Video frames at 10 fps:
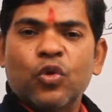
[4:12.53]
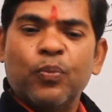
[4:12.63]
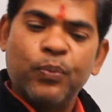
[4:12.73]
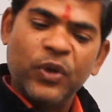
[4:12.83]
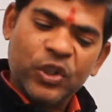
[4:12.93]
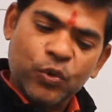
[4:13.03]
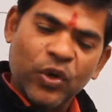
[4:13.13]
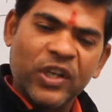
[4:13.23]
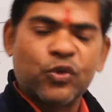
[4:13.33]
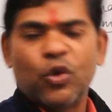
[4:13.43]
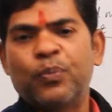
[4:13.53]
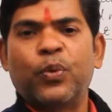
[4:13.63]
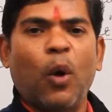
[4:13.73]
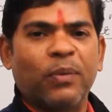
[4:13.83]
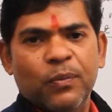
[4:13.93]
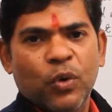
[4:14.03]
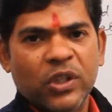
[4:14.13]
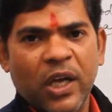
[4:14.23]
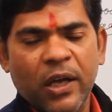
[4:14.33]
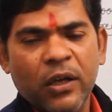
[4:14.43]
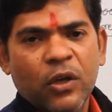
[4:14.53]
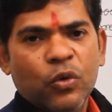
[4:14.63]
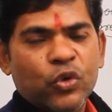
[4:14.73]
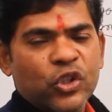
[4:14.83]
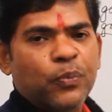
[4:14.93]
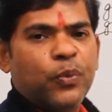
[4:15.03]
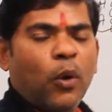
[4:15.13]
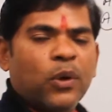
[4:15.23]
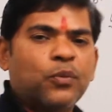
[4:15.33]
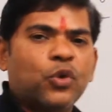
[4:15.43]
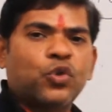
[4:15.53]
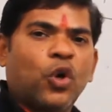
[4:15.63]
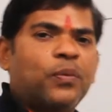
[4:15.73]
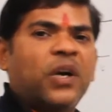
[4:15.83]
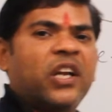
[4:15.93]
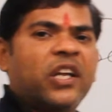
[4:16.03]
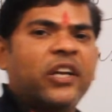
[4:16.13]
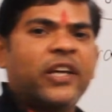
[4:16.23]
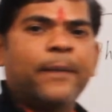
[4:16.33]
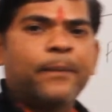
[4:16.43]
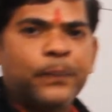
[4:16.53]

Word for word: तो स्टूडेंट्स को प्रॉब्लम होता है उसी प्रॉब्लम को सॉल्व करने के लिए